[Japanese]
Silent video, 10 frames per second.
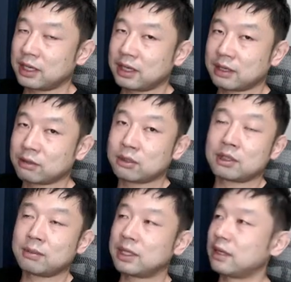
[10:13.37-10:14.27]
ひ
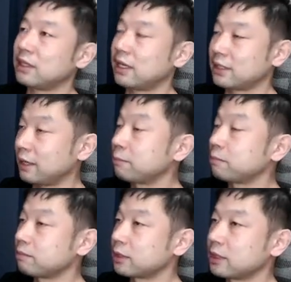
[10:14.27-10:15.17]
覗いてみてください。
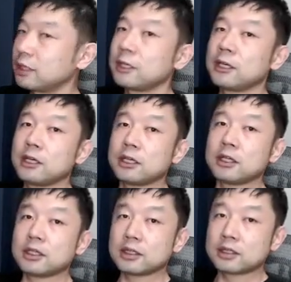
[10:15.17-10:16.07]

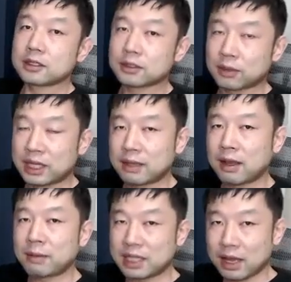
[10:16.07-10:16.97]
それ
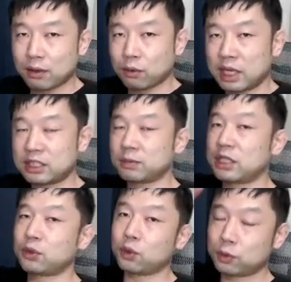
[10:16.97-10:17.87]
ではまたお会いし
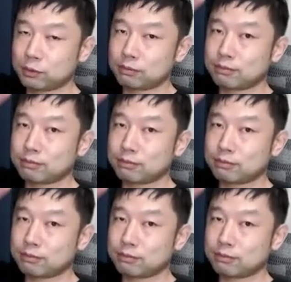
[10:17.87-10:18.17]
ましょう。